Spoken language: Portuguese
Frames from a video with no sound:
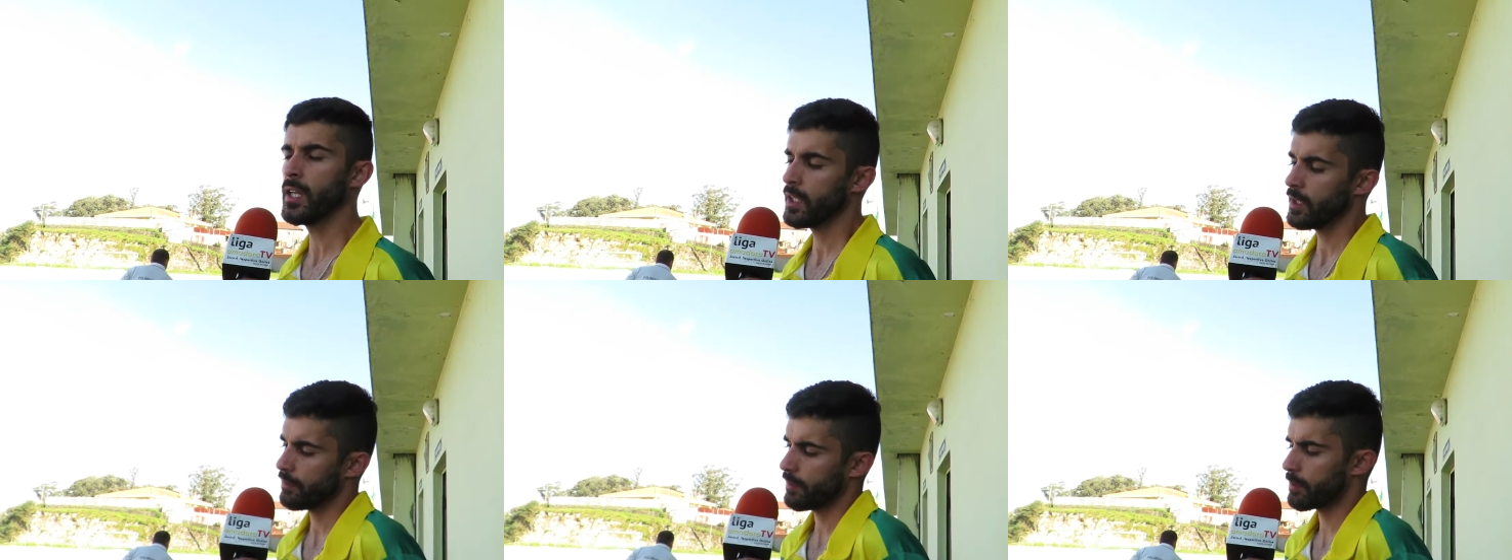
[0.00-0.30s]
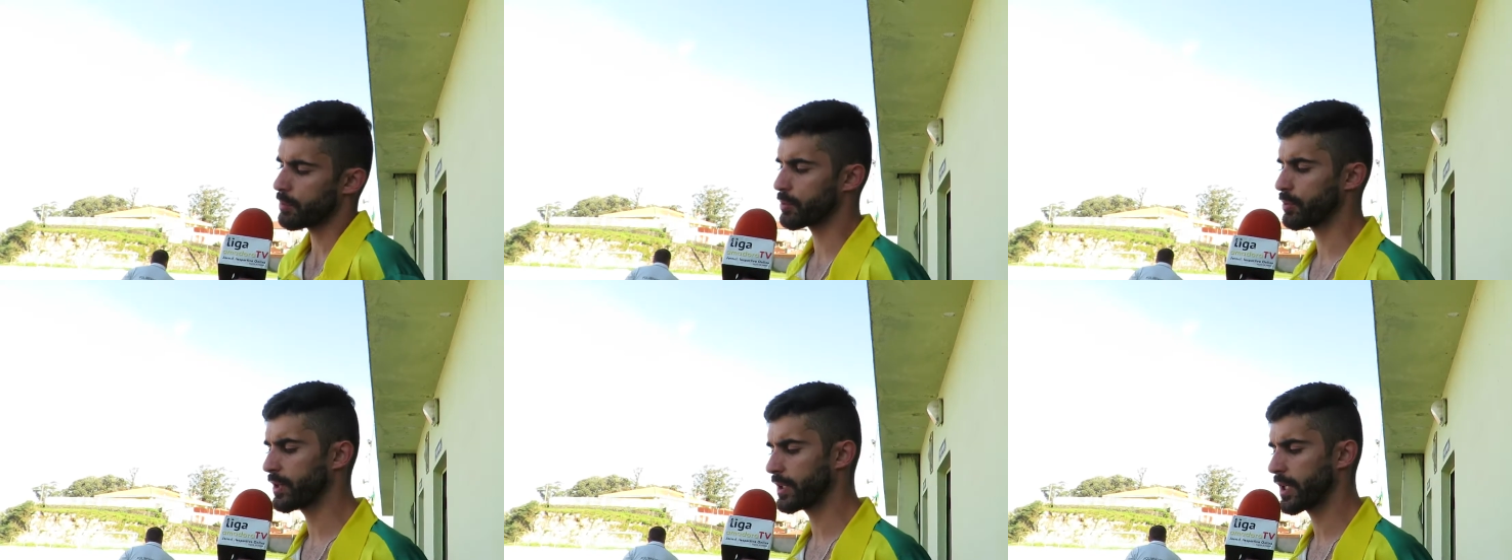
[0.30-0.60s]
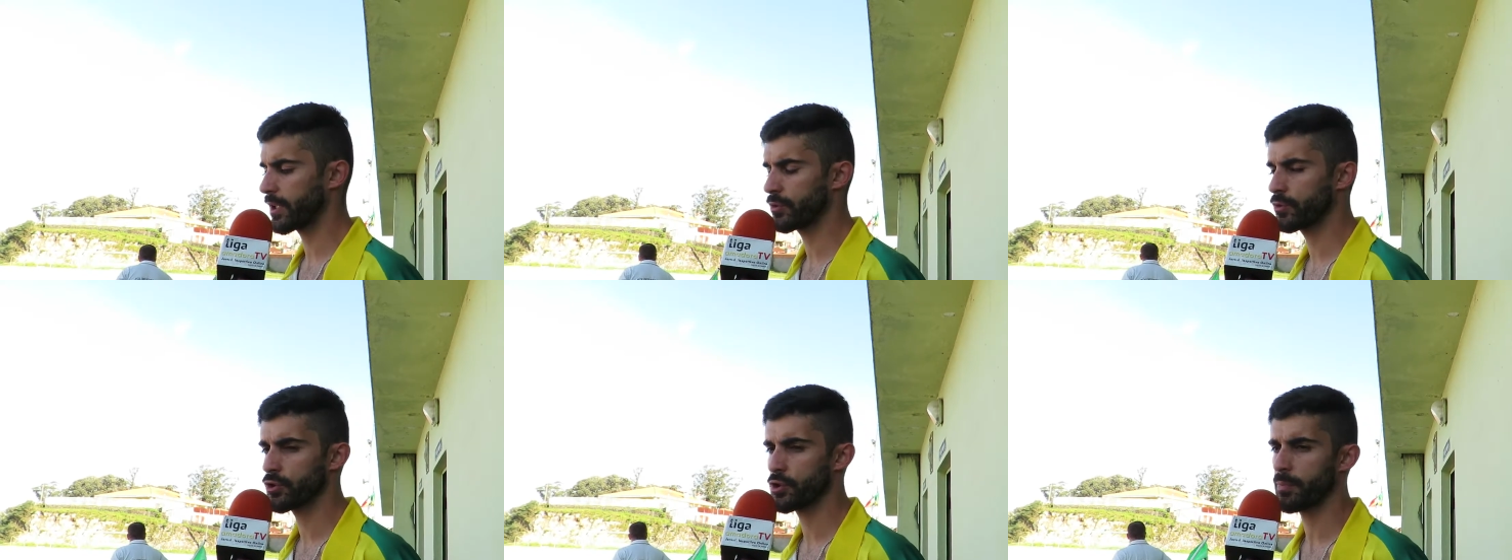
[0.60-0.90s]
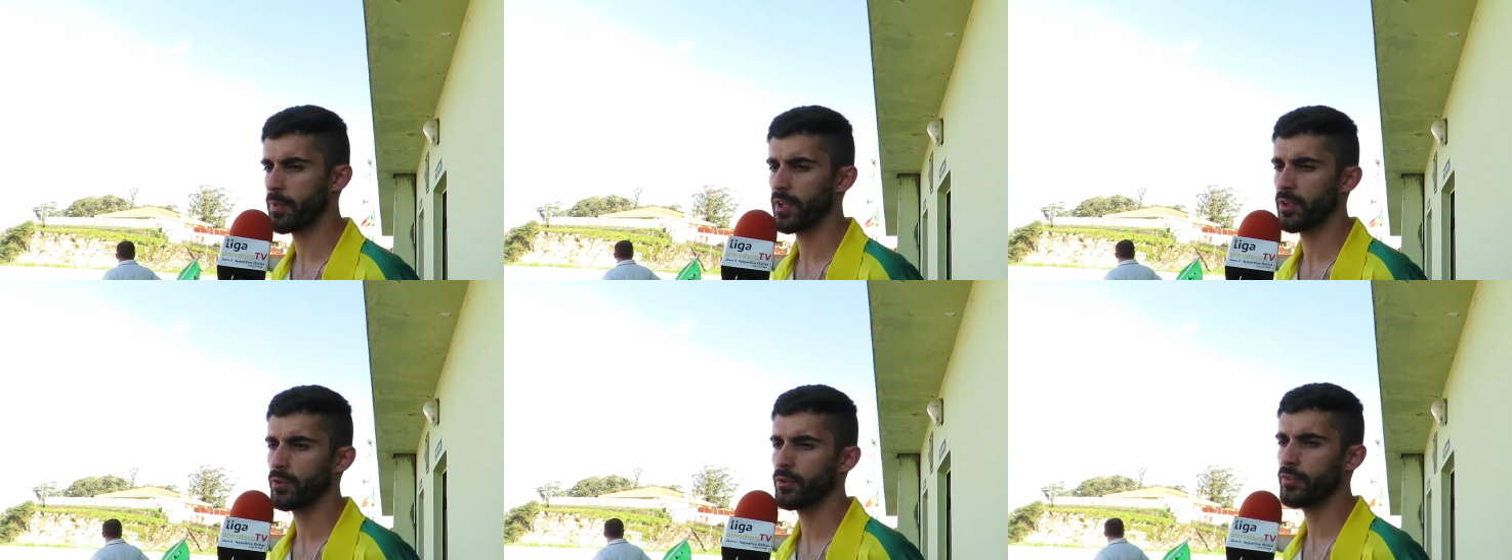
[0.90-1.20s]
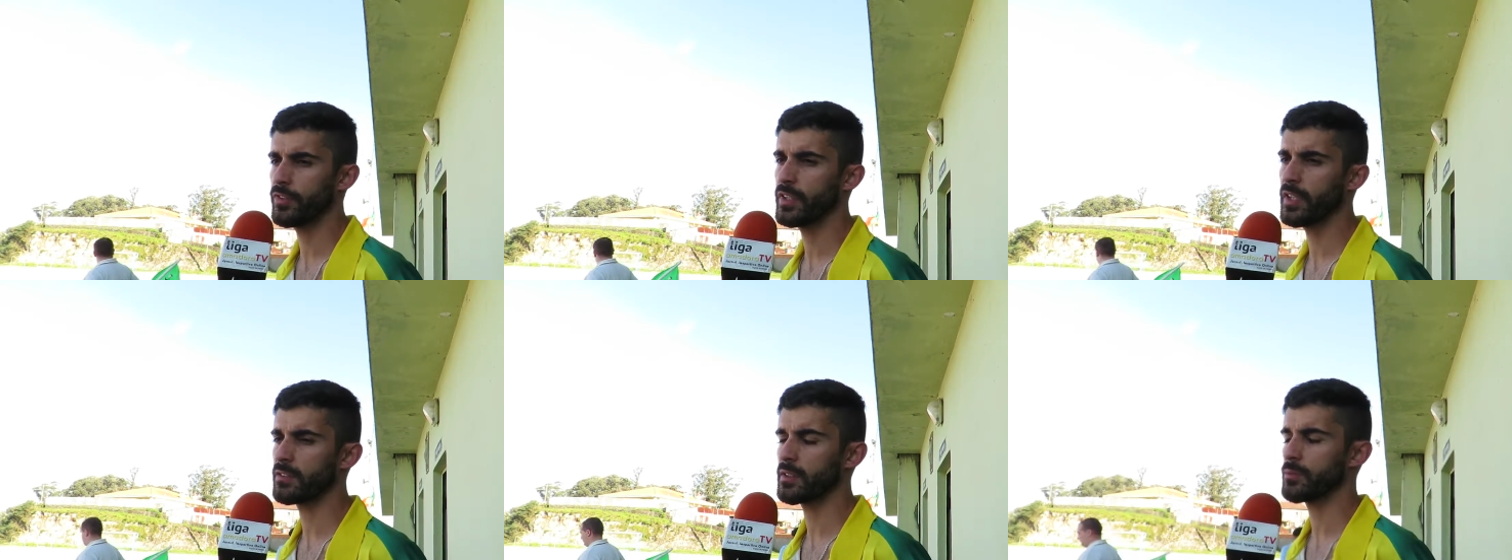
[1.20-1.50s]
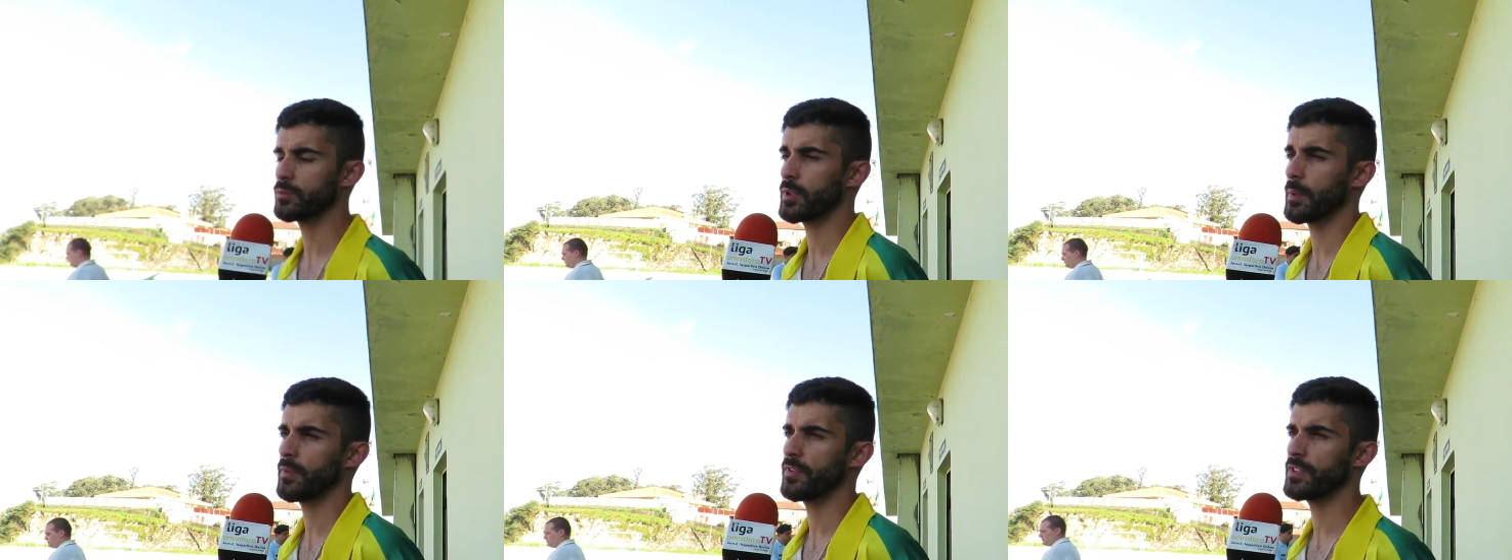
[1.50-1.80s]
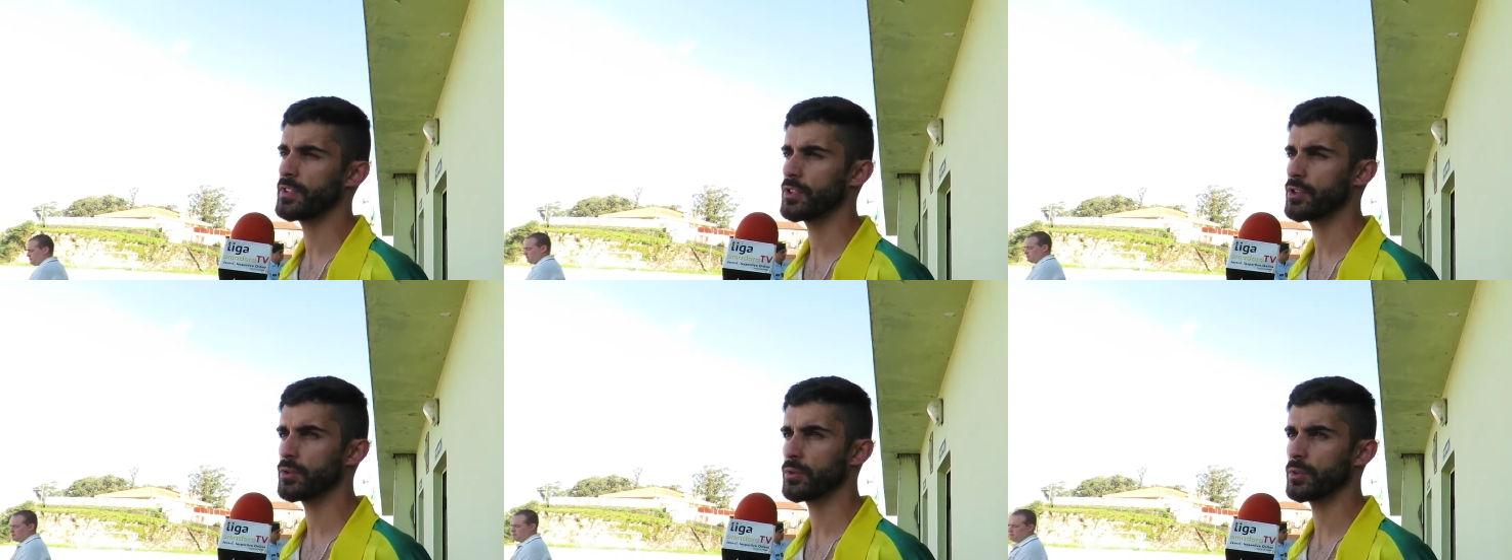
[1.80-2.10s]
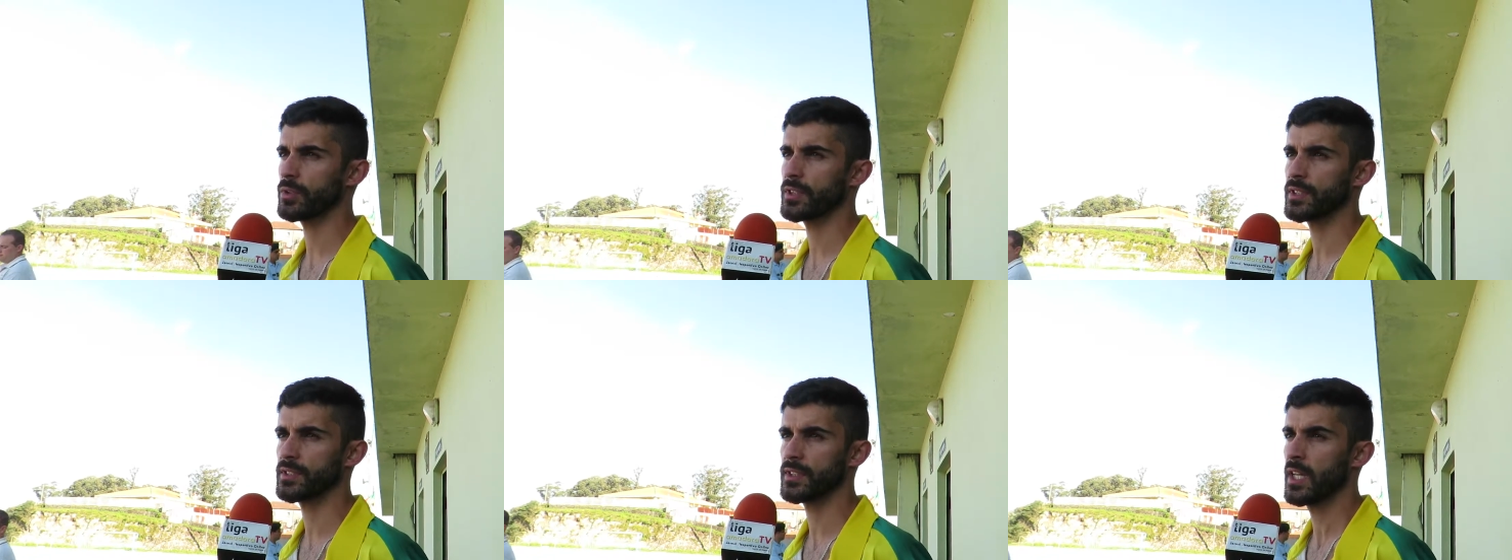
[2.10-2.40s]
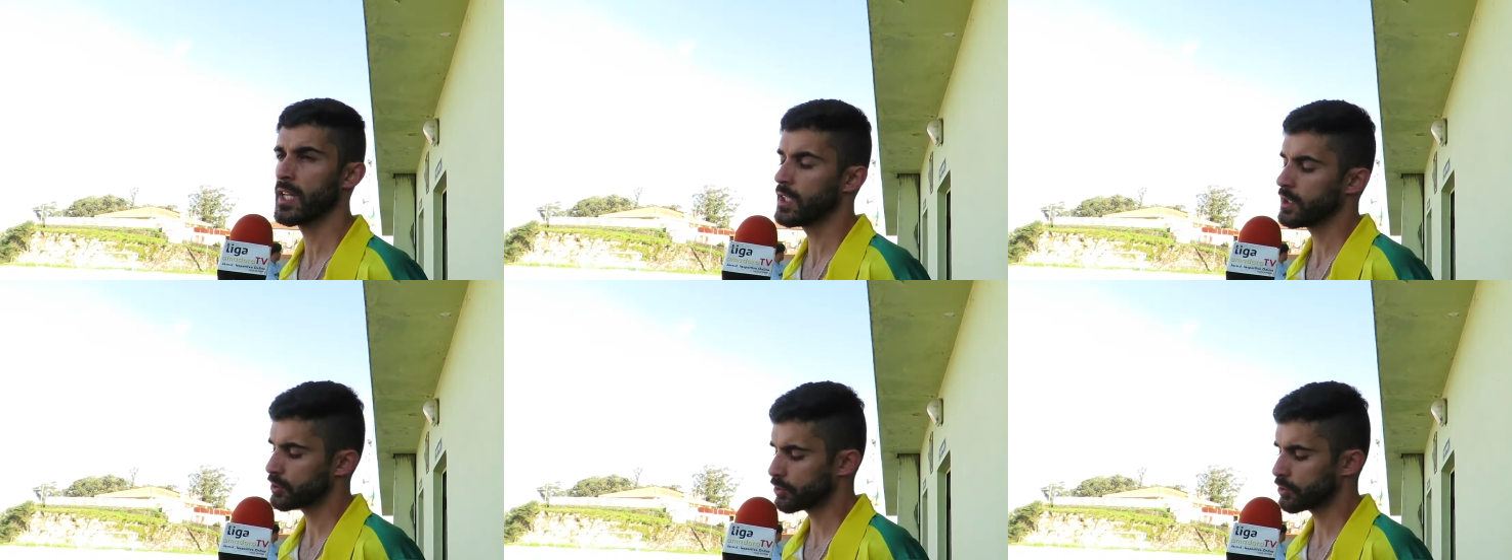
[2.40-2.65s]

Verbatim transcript: e vamos ver o que é que nos espera. No final estamos cá para fazer as contas.